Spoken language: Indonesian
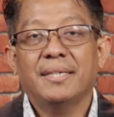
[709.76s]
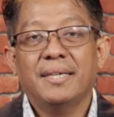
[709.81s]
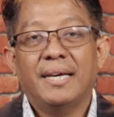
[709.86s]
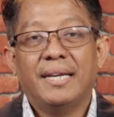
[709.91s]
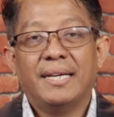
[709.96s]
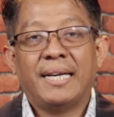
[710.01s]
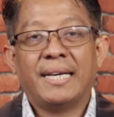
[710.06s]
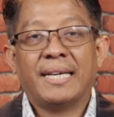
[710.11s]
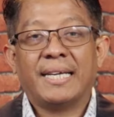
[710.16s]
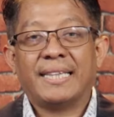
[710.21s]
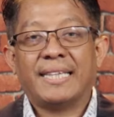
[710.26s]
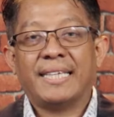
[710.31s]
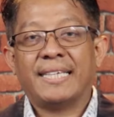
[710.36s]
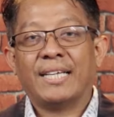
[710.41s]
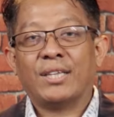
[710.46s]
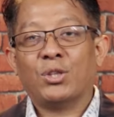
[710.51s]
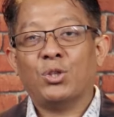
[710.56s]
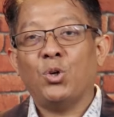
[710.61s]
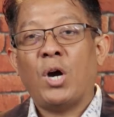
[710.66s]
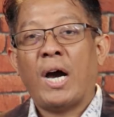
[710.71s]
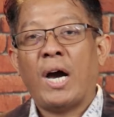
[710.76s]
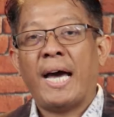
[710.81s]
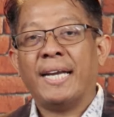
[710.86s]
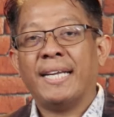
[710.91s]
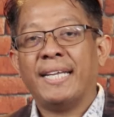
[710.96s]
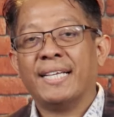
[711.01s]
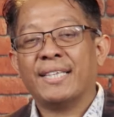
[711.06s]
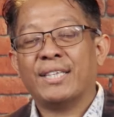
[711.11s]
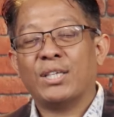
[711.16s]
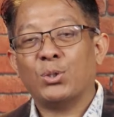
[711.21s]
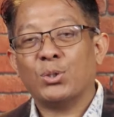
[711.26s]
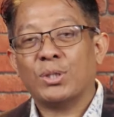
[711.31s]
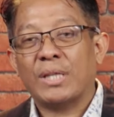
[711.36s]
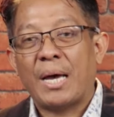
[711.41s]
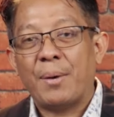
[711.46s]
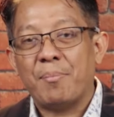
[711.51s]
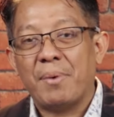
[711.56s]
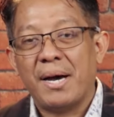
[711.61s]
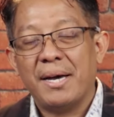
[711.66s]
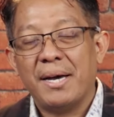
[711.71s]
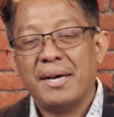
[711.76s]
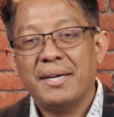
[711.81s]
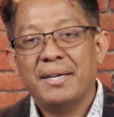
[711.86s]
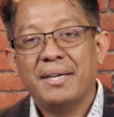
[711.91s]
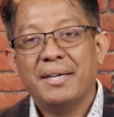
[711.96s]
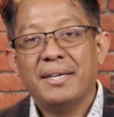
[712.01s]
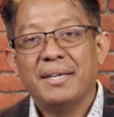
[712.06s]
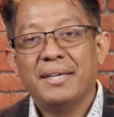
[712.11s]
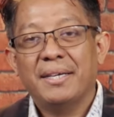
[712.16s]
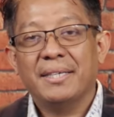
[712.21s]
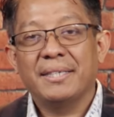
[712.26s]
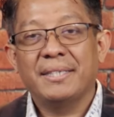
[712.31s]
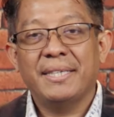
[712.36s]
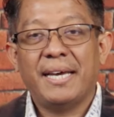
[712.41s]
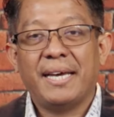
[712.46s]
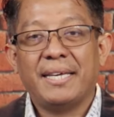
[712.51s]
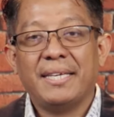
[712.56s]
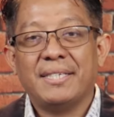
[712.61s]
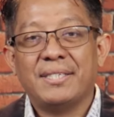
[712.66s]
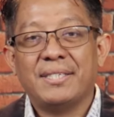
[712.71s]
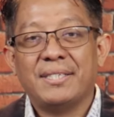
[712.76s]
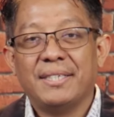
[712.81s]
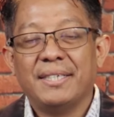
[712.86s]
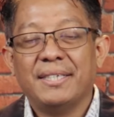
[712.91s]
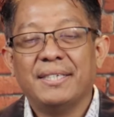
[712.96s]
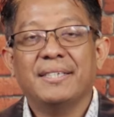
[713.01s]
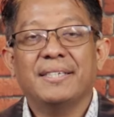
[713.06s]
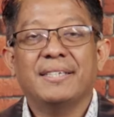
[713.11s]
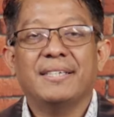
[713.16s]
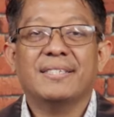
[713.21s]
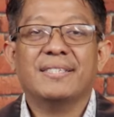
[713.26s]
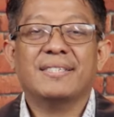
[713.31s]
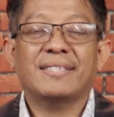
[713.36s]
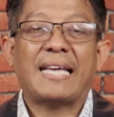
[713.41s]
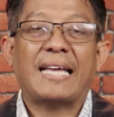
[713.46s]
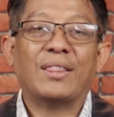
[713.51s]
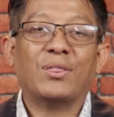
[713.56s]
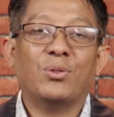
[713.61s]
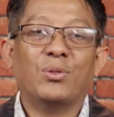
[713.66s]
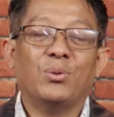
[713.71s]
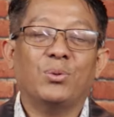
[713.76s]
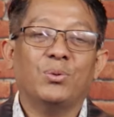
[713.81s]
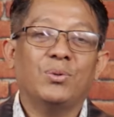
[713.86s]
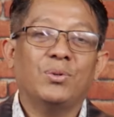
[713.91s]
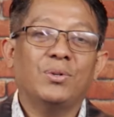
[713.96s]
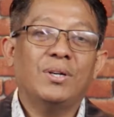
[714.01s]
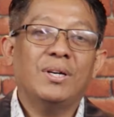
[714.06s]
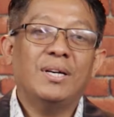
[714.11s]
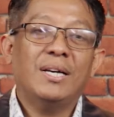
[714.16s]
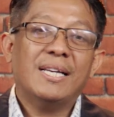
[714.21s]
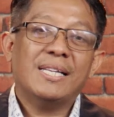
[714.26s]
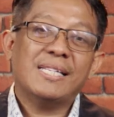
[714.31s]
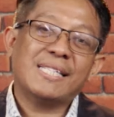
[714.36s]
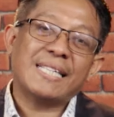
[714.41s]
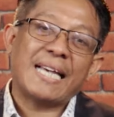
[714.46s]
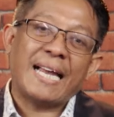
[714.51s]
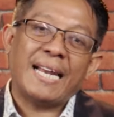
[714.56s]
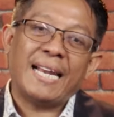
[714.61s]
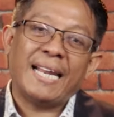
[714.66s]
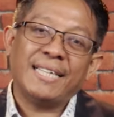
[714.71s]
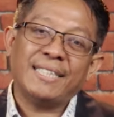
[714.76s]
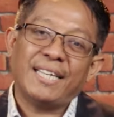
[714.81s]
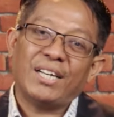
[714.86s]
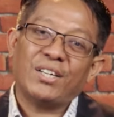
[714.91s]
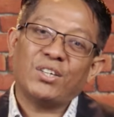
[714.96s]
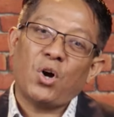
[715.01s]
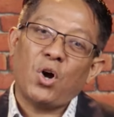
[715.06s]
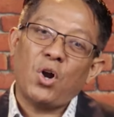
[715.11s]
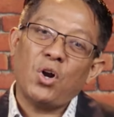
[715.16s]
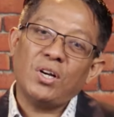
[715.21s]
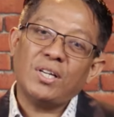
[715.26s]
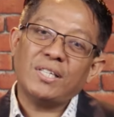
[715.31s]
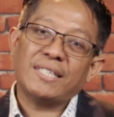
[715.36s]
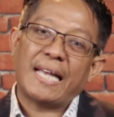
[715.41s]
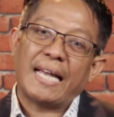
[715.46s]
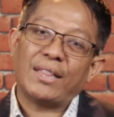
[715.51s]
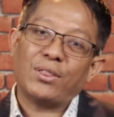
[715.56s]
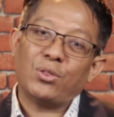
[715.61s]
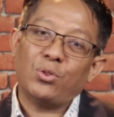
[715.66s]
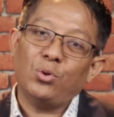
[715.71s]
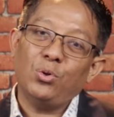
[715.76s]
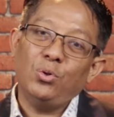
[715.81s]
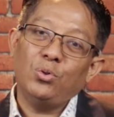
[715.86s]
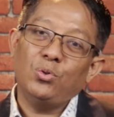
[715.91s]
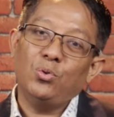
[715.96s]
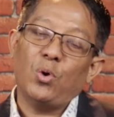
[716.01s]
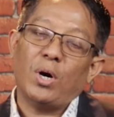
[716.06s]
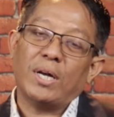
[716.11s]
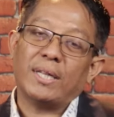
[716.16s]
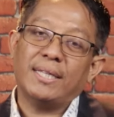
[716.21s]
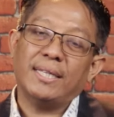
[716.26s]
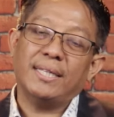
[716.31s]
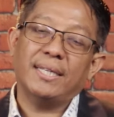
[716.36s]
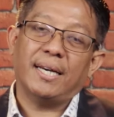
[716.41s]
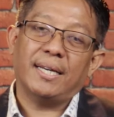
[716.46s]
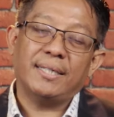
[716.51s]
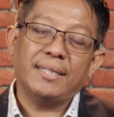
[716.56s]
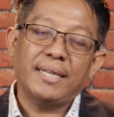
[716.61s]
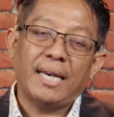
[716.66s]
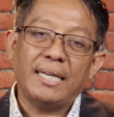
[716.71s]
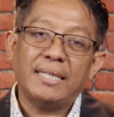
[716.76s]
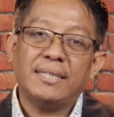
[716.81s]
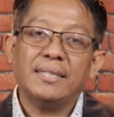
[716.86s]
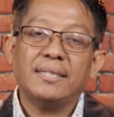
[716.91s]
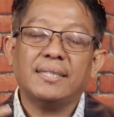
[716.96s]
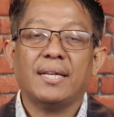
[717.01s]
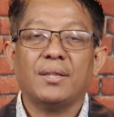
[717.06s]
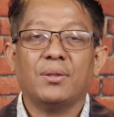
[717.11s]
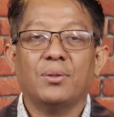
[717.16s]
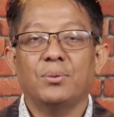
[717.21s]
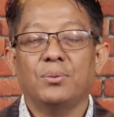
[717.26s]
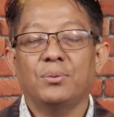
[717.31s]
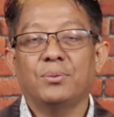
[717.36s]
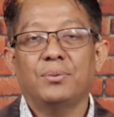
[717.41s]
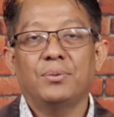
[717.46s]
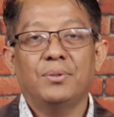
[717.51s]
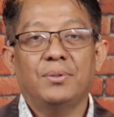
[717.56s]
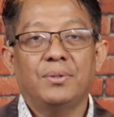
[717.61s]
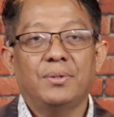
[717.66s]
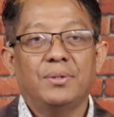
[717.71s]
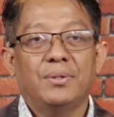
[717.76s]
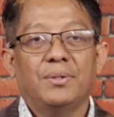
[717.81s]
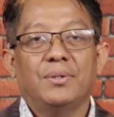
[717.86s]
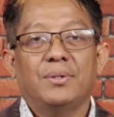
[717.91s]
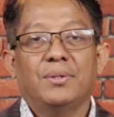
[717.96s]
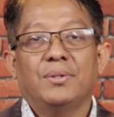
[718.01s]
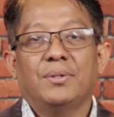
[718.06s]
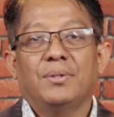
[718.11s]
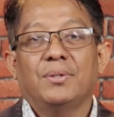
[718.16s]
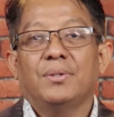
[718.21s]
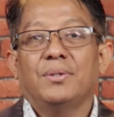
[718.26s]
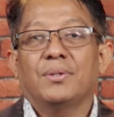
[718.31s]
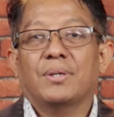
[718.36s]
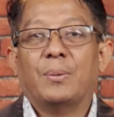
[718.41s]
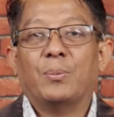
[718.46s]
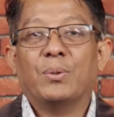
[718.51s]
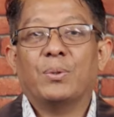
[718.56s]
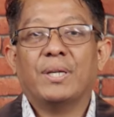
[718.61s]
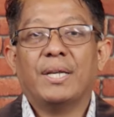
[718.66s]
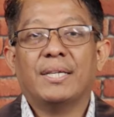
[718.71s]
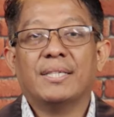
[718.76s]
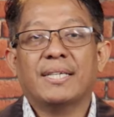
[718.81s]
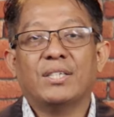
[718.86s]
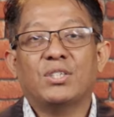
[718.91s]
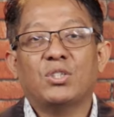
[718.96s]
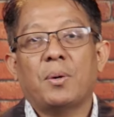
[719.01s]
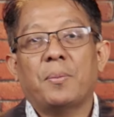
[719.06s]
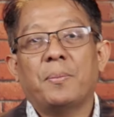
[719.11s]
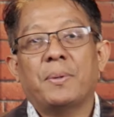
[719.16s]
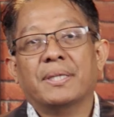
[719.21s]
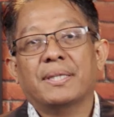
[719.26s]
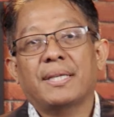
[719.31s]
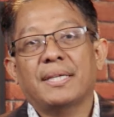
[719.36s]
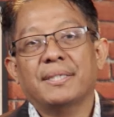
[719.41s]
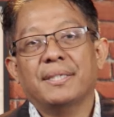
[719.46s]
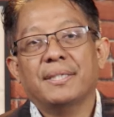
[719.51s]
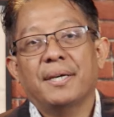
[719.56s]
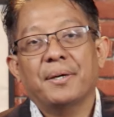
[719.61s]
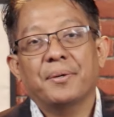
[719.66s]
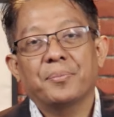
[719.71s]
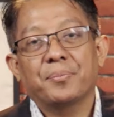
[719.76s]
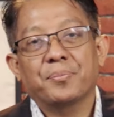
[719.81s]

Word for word: Dan ketika Tuhan yang terutama, dia isi satu. Skalanya 0, 1, 2, 3. Dia isi satu. Kemudian saya coba bertanya,